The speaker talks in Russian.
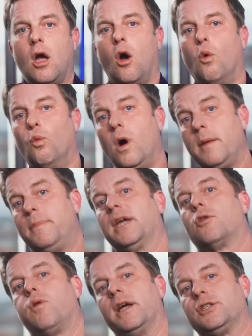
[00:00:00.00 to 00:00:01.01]
Но
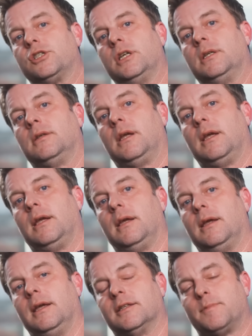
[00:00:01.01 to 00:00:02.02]
один большой вопрос
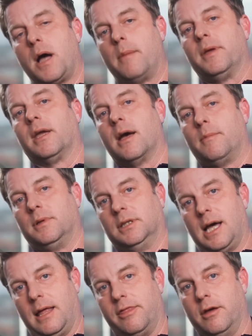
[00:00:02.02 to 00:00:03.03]
всплывает все
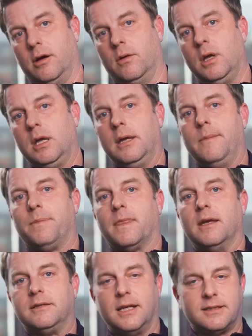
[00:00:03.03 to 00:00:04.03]
чаще.
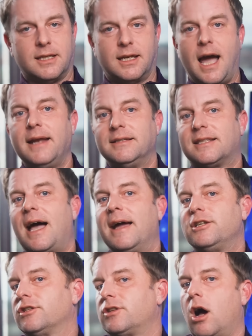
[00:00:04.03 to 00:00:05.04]
Применимо ли
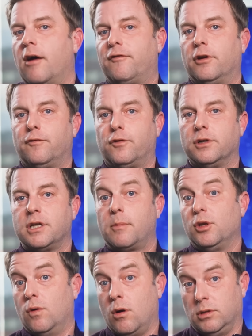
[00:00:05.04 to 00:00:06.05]
руководство, которое только что
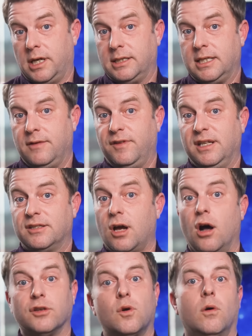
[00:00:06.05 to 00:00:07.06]
предложил для
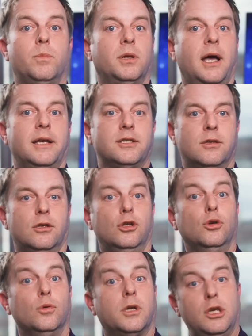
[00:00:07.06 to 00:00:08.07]
WLED телевизоров,
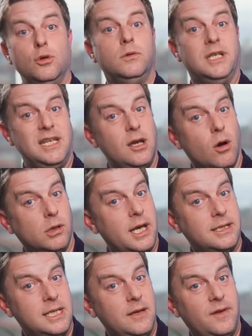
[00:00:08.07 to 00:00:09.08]
к новым
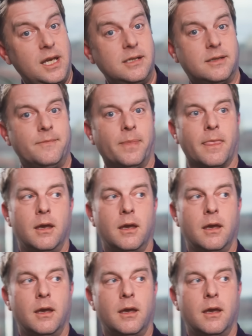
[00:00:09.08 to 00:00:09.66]
QD-телевизорам?